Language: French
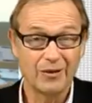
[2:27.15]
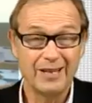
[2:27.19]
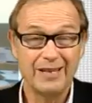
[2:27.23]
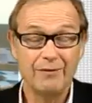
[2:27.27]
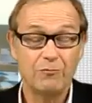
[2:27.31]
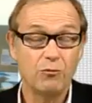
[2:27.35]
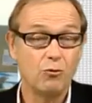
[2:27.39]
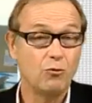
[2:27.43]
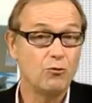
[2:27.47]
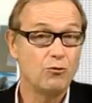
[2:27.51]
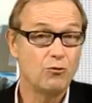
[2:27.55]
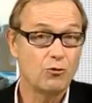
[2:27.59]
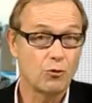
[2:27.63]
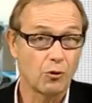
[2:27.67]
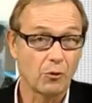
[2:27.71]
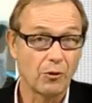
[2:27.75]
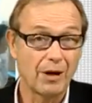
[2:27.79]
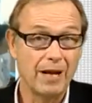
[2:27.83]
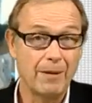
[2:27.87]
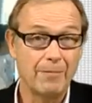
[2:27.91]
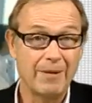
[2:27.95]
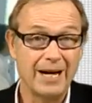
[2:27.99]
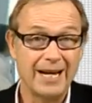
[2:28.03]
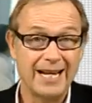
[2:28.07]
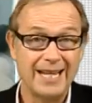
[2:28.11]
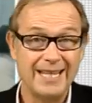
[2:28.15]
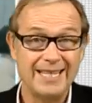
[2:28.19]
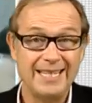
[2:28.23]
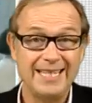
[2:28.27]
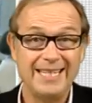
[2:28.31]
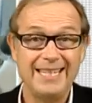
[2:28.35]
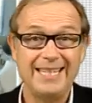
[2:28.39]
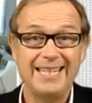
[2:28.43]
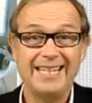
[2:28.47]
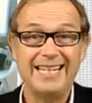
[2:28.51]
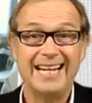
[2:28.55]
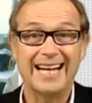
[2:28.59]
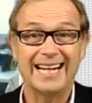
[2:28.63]
l'évolution de la
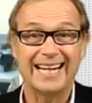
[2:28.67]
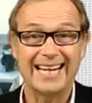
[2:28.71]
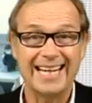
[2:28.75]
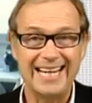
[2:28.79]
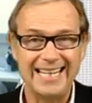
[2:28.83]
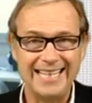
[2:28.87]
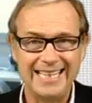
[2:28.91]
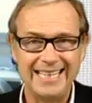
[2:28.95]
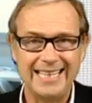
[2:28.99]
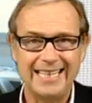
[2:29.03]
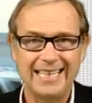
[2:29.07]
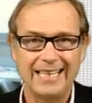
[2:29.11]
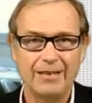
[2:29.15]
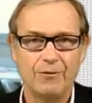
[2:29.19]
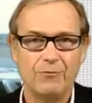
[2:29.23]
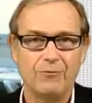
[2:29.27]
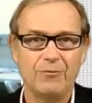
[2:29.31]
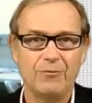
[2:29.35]
maladie, la qualité de